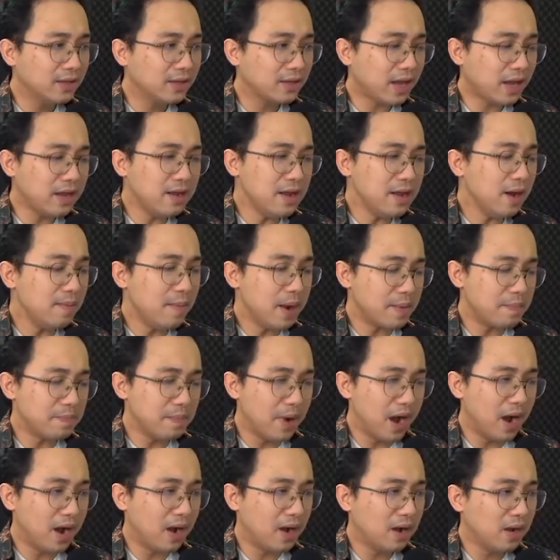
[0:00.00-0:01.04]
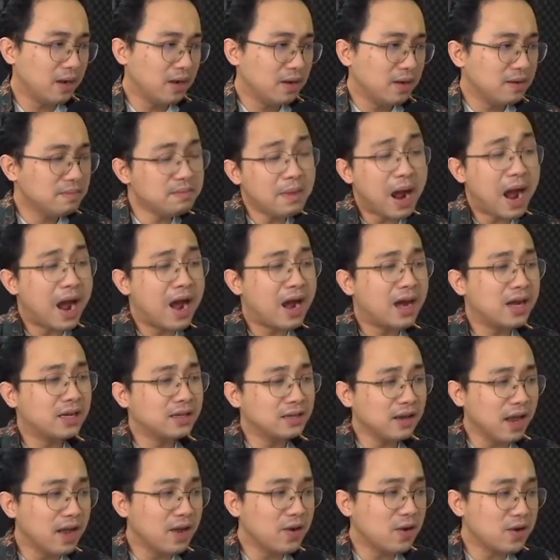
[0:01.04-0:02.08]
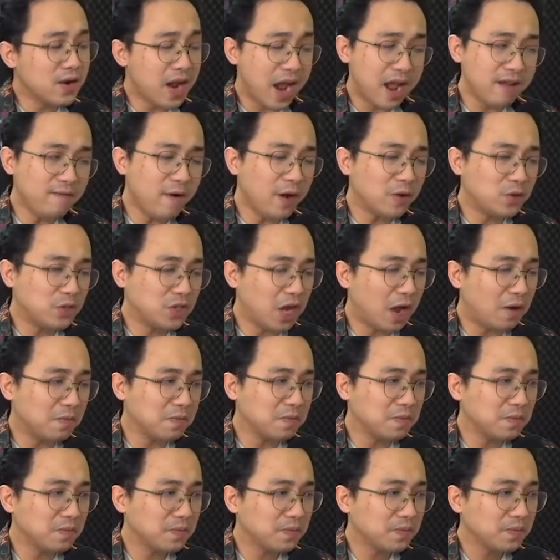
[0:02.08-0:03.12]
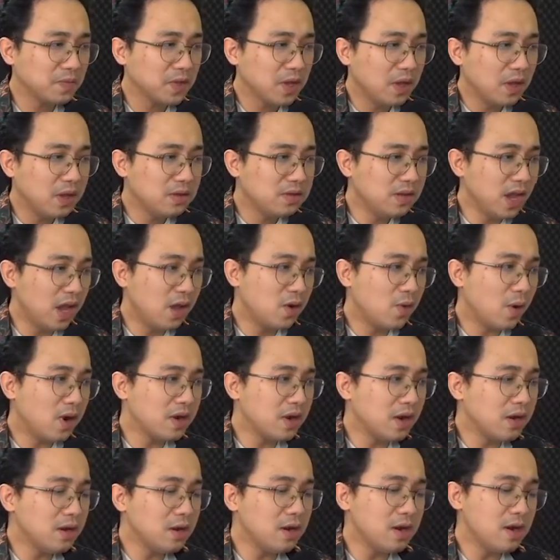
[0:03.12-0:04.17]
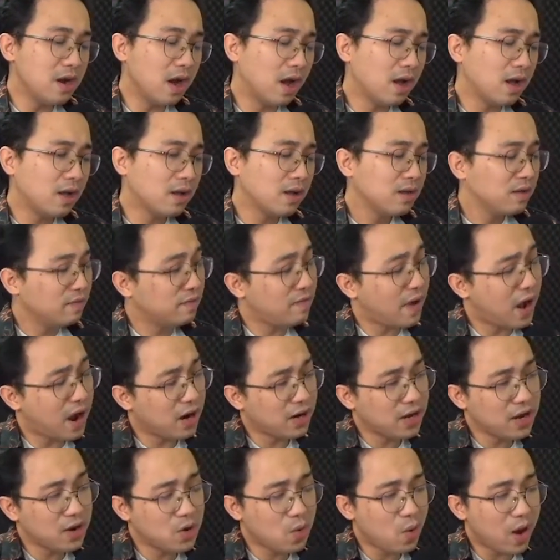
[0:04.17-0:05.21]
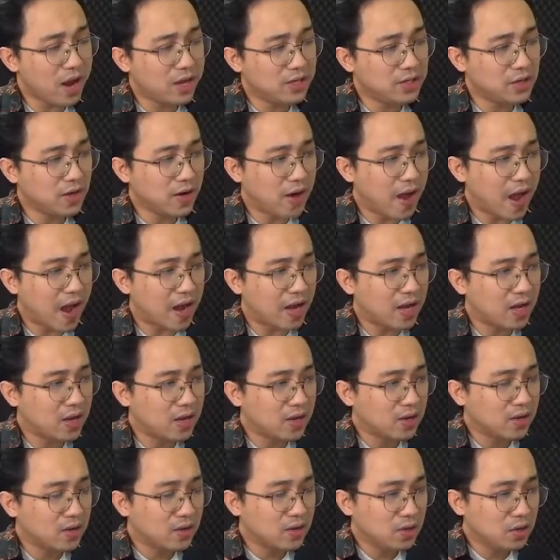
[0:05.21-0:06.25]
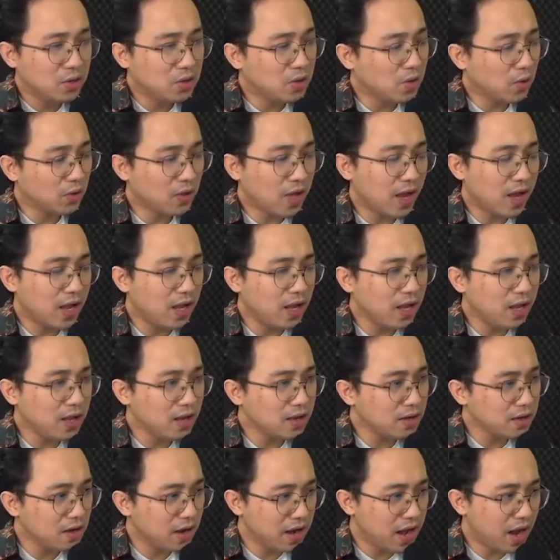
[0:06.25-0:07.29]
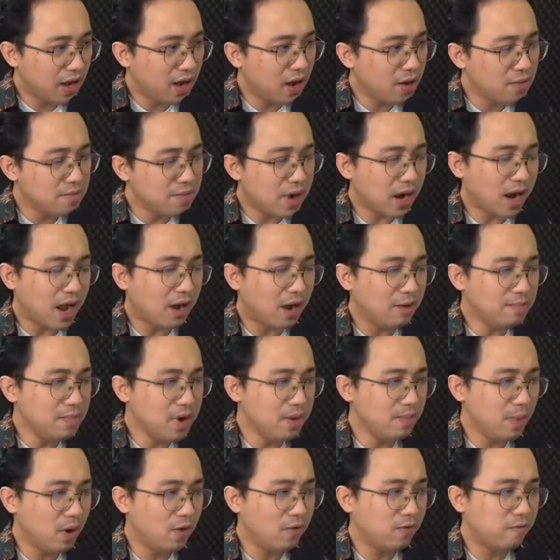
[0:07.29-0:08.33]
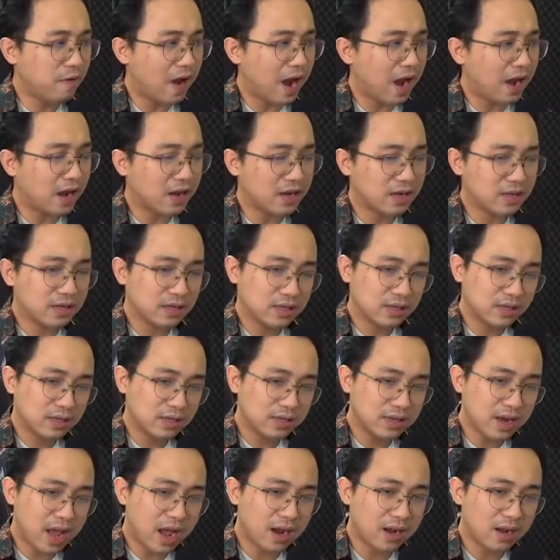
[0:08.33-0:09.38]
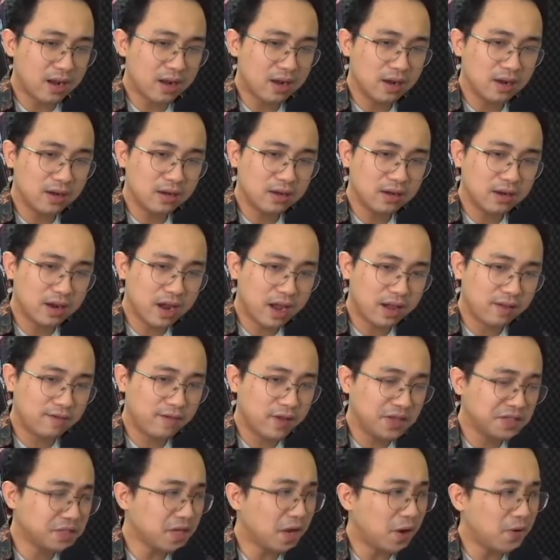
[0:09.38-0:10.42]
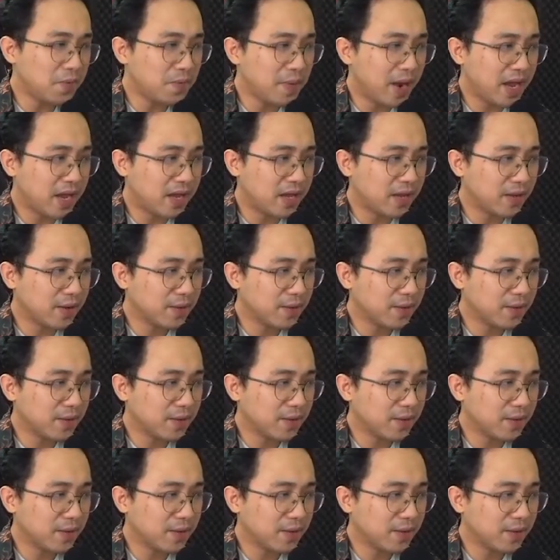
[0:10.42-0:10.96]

Cánh cửa bật mở, bà đẩy con gái vào trong, nhảy qua ngưỡng cửa và khi quay trở lại, cô thấy người đàn ông mặc áo mưa màu vàng đang ở ngay phía sau mình.